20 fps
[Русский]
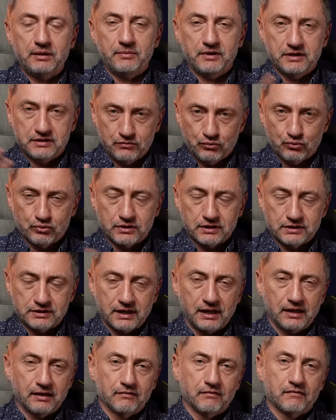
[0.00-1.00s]
имеется в виду
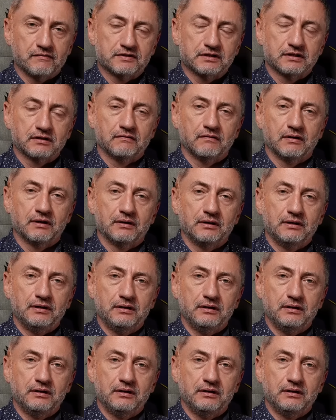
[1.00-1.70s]
социального взрыва